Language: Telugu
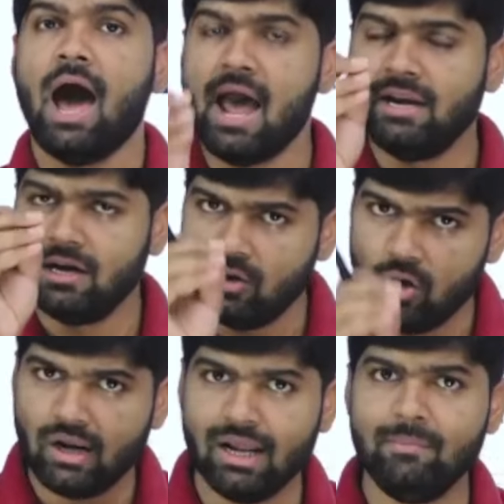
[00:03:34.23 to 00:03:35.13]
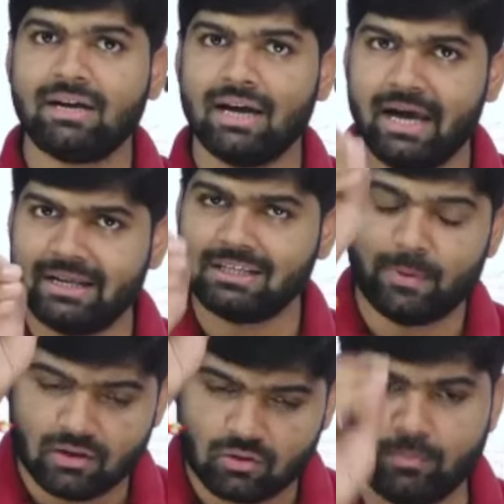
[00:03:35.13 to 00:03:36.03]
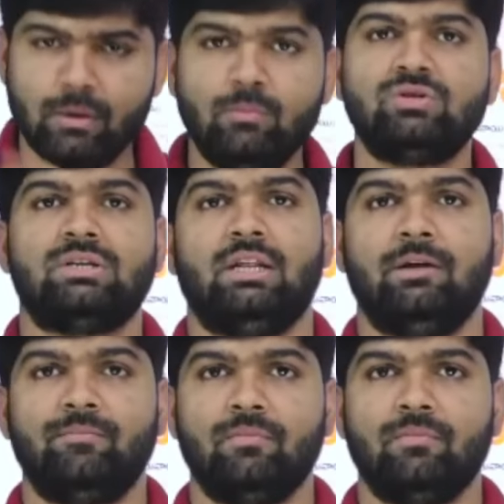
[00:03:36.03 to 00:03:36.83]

ఆయన నోరే మీ కాంగ్రెస్ పార్టీ కొంప ముంచుతుంది